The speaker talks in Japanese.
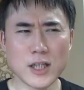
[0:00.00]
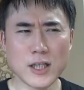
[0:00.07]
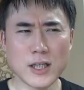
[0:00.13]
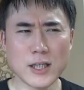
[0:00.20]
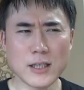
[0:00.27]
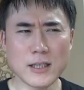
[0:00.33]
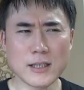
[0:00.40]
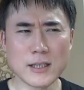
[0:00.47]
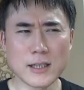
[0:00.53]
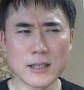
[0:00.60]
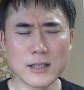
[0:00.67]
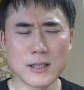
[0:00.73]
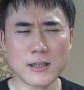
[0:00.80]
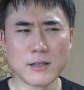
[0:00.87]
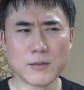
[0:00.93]
れない
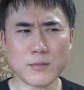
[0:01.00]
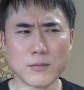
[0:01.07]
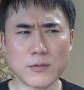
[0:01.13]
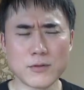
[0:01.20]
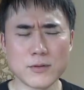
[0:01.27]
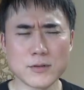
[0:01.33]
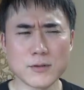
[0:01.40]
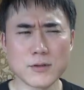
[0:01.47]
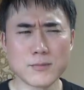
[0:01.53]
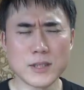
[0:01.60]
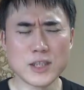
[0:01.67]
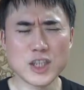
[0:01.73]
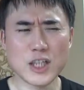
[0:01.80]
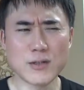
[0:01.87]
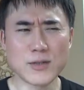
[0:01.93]
ものすごく
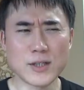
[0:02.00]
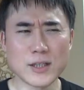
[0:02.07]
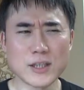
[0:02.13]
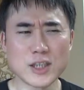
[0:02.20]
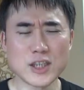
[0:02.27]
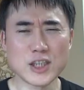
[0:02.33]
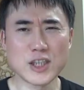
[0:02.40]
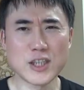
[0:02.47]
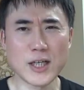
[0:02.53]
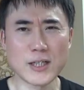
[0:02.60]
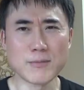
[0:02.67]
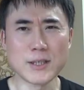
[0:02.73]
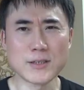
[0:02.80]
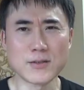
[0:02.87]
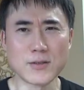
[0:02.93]
満ち溢れた自信ってあ
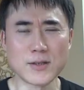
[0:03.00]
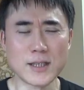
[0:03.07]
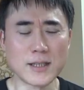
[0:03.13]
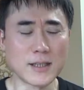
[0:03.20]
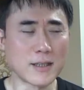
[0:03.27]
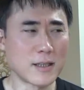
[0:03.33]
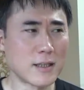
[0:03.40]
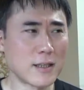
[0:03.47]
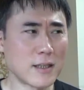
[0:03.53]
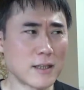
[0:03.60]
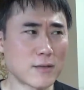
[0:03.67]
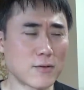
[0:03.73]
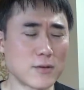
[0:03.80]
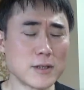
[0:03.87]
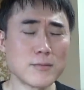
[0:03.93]
りますよね
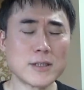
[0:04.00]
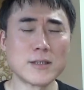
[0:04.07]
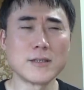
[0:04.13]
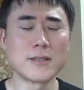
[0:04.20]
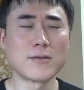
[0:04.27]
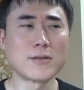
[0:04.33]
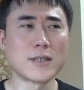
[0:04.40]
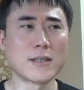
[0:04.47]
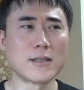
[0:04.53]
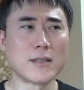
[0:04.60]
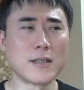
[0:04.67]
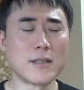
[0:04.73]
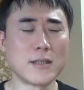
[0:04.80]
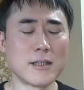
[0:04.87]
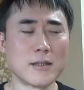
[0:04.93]
小泉進次郎さんっ
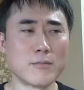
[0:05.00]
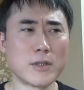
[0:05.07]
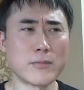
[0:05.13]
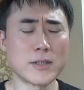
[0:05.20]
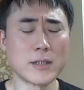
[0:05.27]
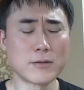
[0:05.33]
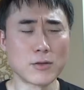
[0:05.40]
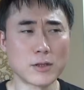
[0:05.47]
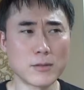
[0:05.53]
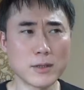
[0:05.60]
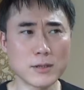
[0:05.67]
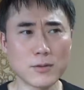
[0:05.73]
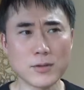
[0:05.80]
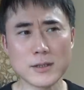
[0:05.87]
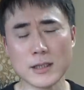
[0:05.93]
て今まで特
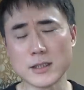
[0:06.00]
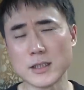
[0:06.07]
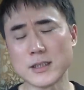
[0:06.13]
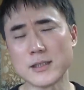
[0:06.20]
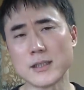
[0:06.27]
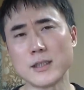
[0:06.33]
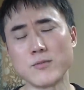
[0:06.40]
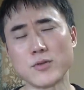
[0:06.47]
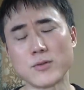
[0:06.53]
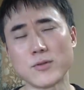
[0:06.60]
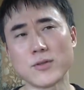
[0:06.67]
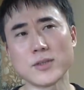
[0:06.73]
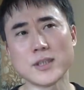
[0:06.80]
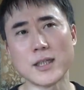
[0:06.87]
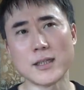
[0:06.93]
別大きな実績も
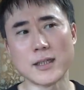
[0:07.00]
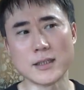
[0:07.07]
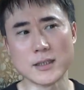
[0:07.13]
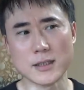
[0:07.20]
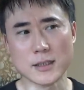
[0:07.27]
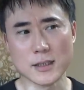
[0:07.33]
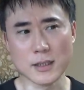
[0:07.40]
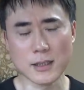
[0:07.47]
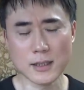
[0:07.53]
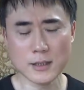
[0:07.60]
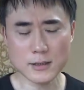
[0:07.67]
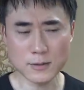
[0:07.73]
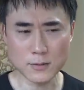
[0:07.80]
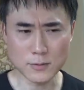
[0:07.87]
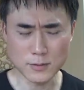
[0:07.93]
残してないし
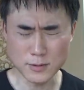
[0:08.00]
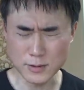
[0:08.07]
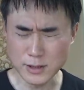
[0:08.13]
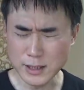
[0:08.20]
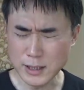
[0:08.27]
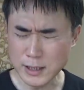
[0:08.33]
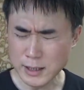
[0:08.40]
その